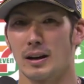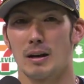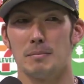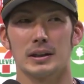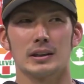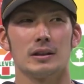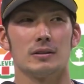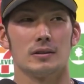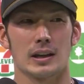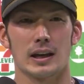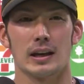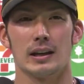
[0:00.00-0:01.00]
頑張っている
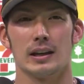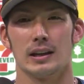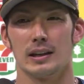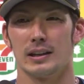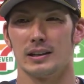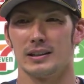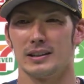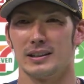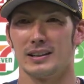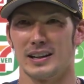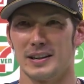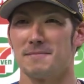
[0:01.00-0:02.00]
ので、
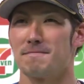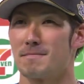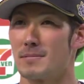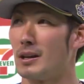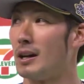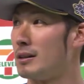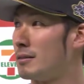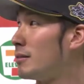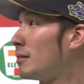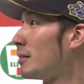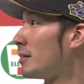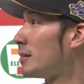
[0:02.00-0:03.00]
はいあ
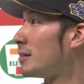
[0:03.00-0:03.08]
の